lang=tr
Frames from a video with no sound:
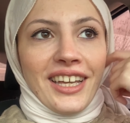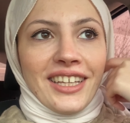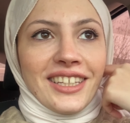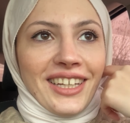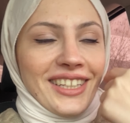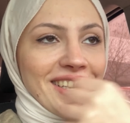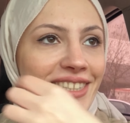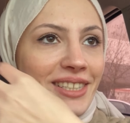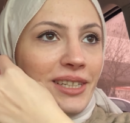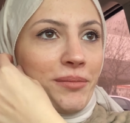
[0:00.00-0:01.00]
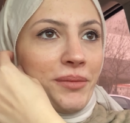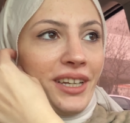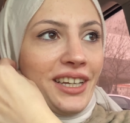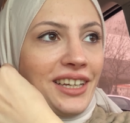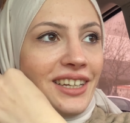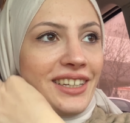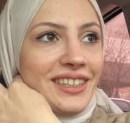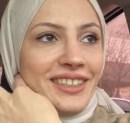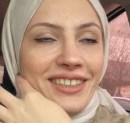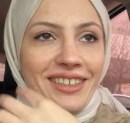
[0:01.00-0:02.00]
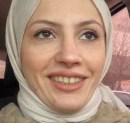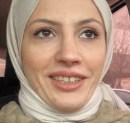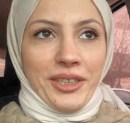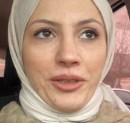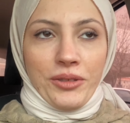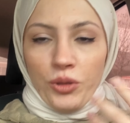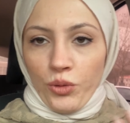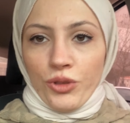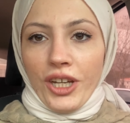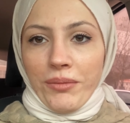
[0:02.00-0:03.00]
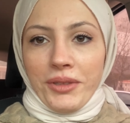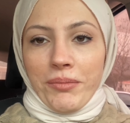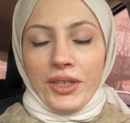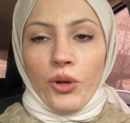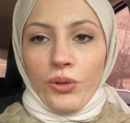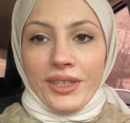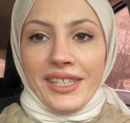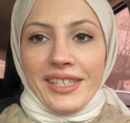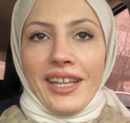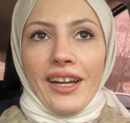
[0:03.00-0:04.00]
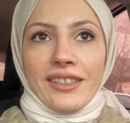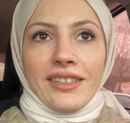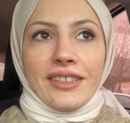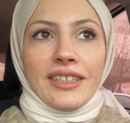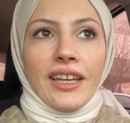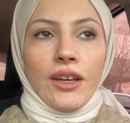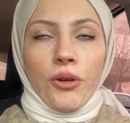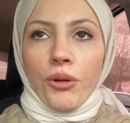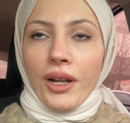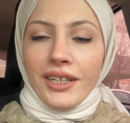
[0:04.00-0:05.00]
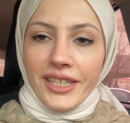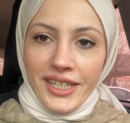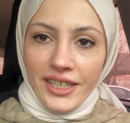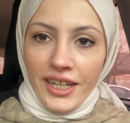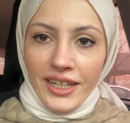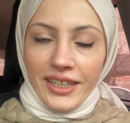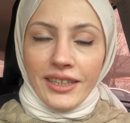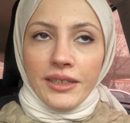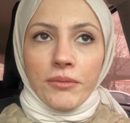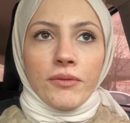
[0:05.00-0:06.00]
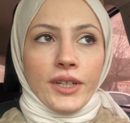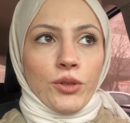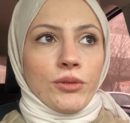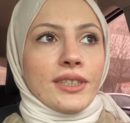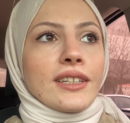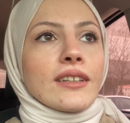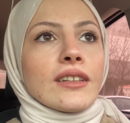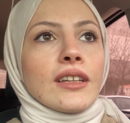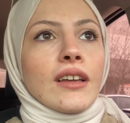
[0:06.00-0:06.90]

Ya gittim, e, soracağım tabii ki odası nerede diye. Öğrenci işlerine gittim fakültenin.